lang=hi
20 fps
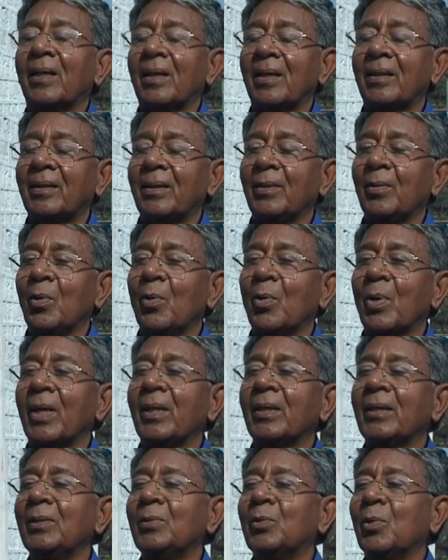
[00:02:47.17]
तरह की हो
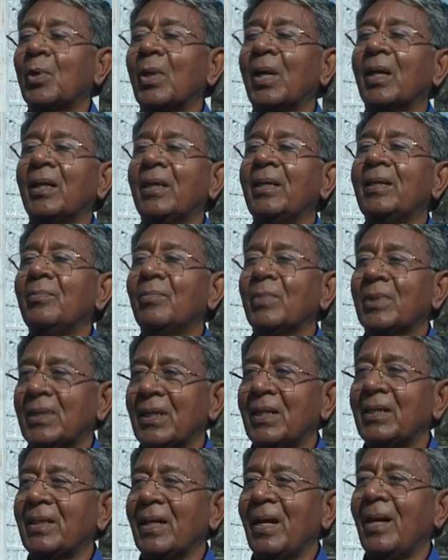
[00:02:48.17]
गई कि जो रंगीन
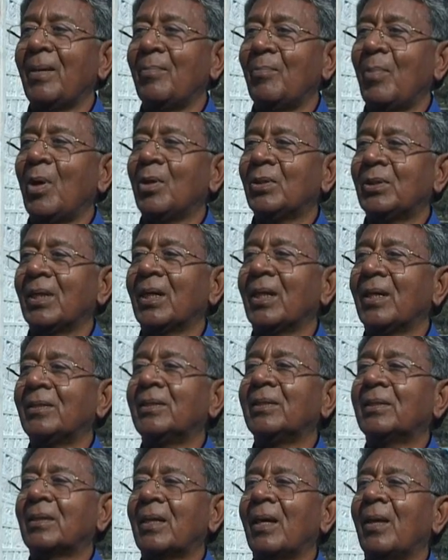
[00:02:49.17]
मछलियाँ हैं बहुत जगह
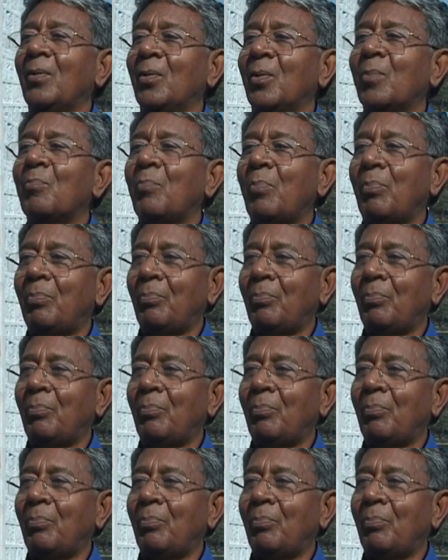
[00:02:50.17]
जिसका लोग